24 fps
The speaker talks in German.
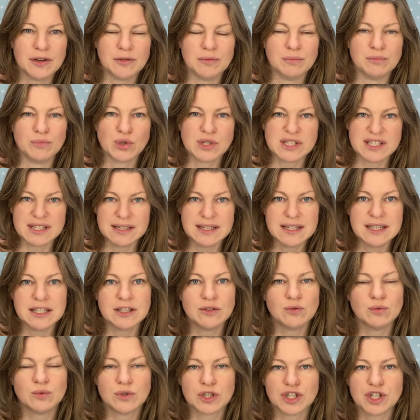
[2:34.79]

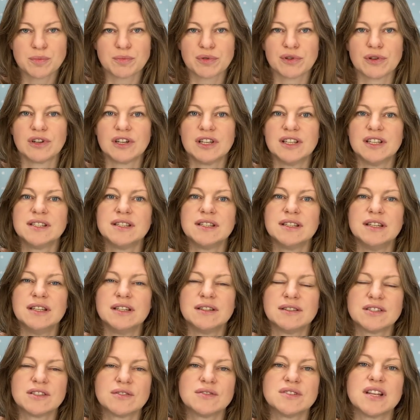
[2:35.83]
Musselin ursprünglich
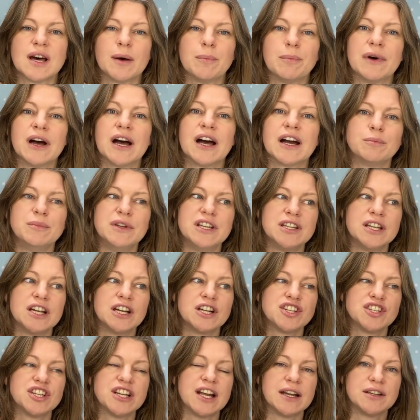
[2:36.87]
in Zusammenhang mit der
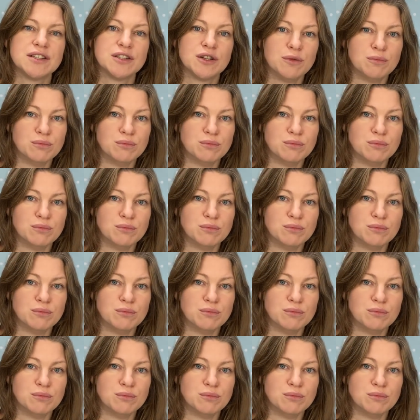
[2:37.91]
Stadt